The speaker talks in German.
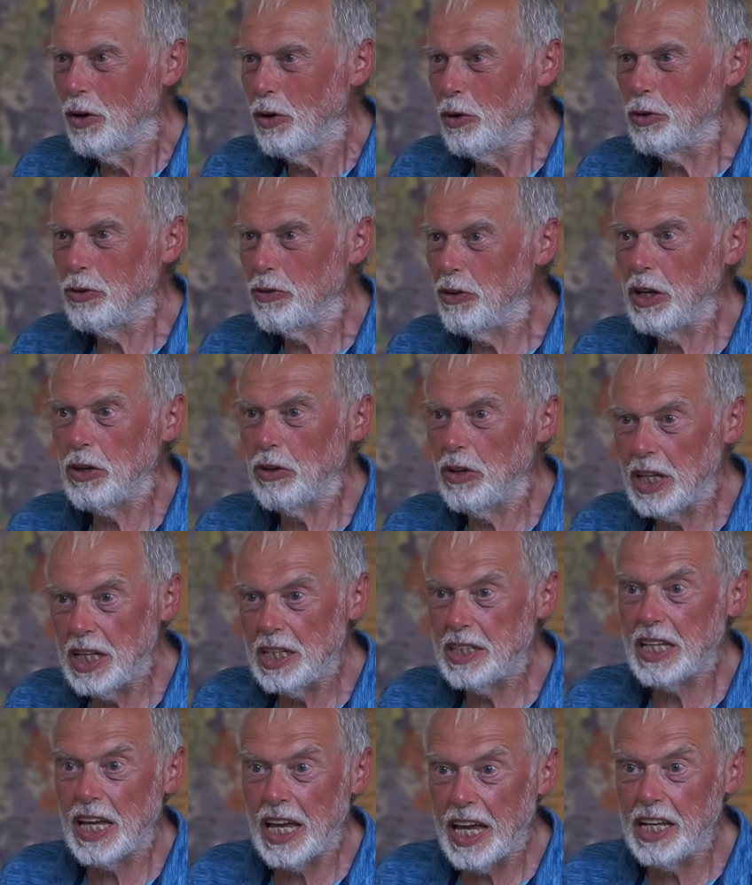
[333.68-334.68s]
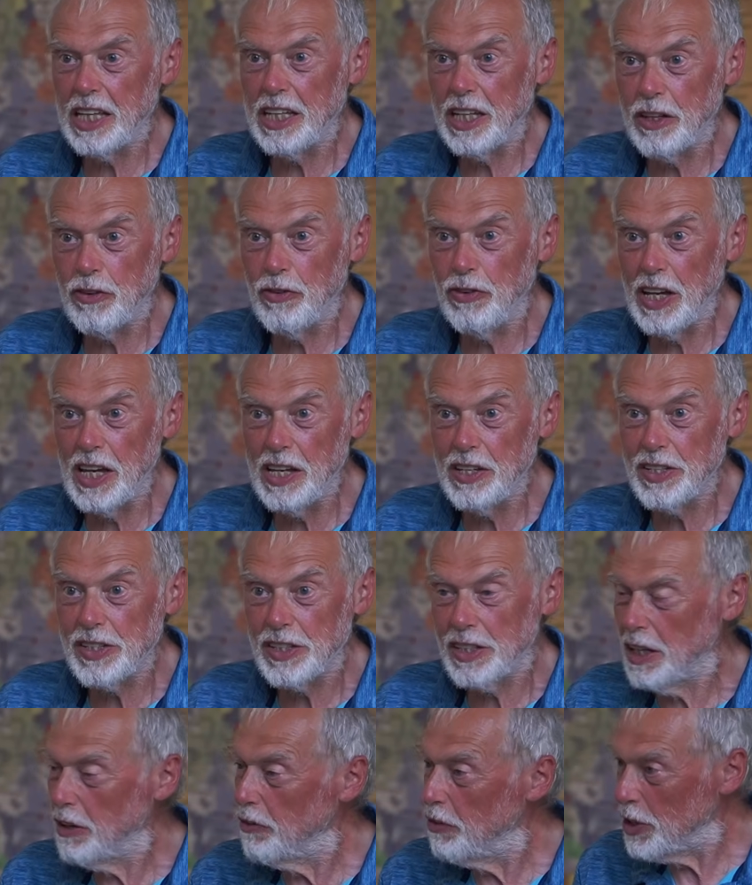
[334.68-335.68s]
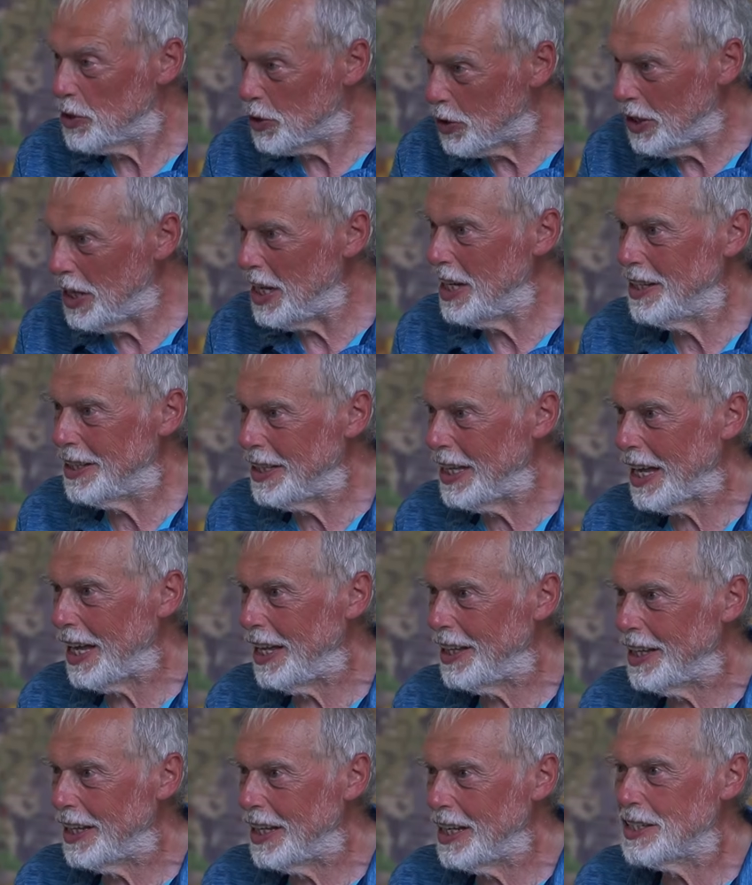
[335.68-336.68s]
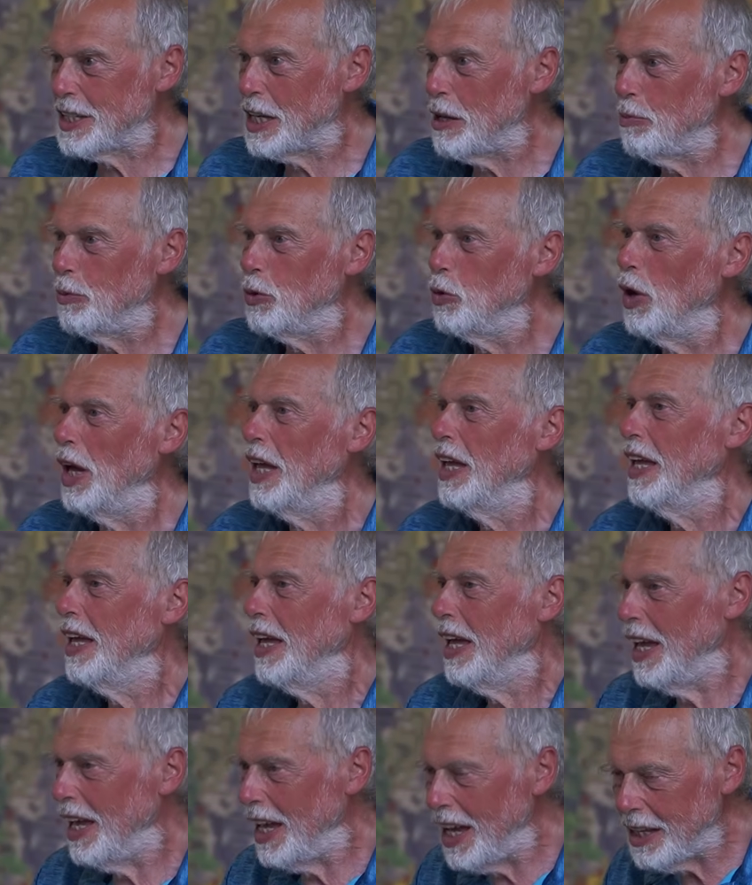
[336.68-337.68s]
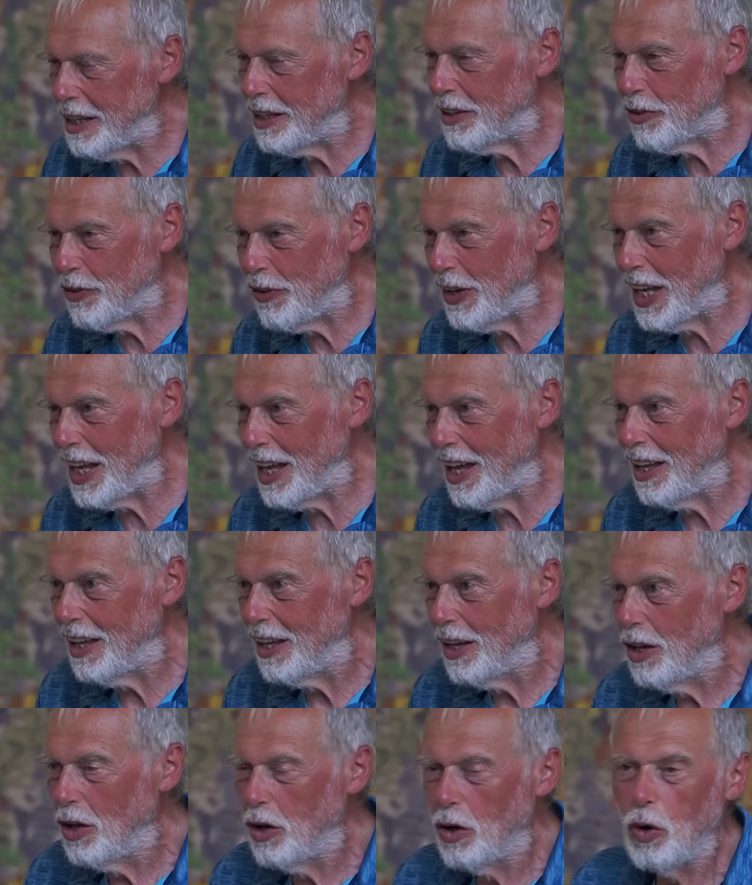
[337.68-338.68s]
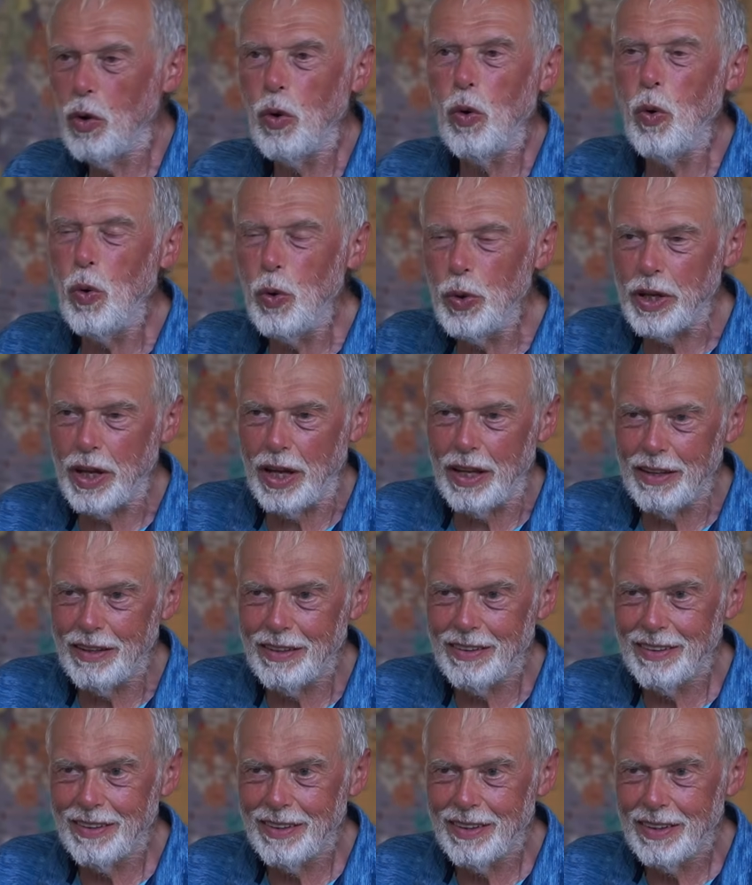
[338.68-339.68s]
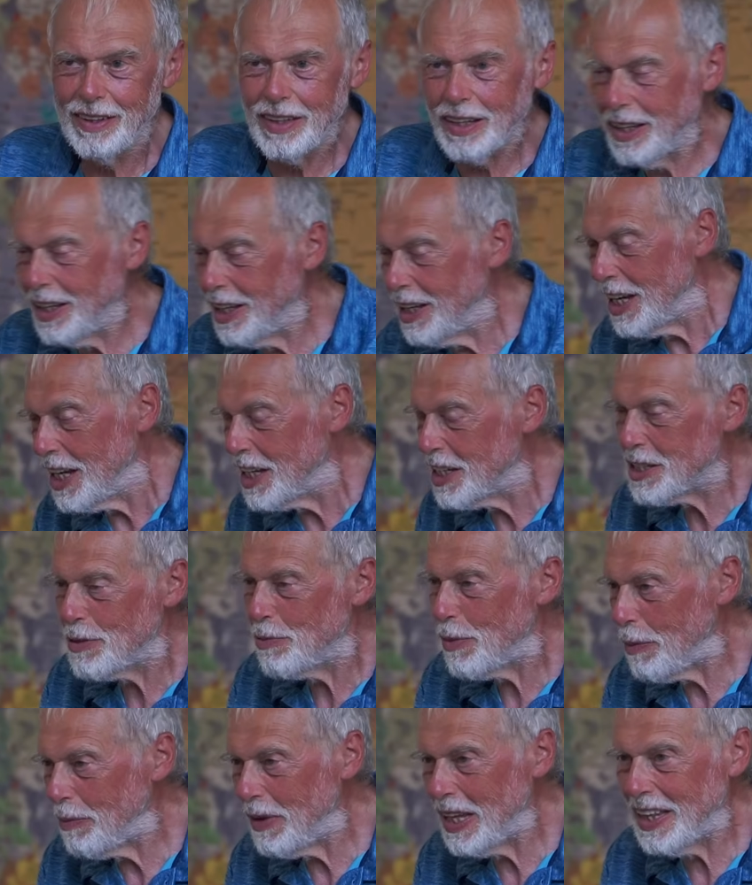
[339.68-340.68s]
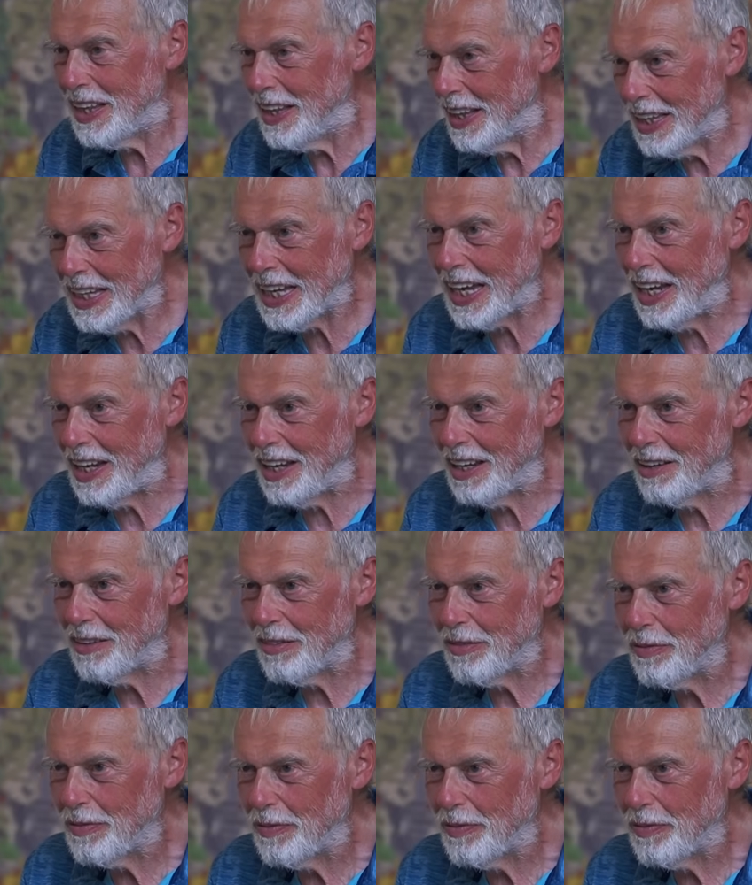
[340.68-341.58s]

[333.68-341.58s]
Und wenn du nicht errettet wirst, dann wirst du nicht errettet. Es gibt nur entweder oder, nichts mehr mittendrin.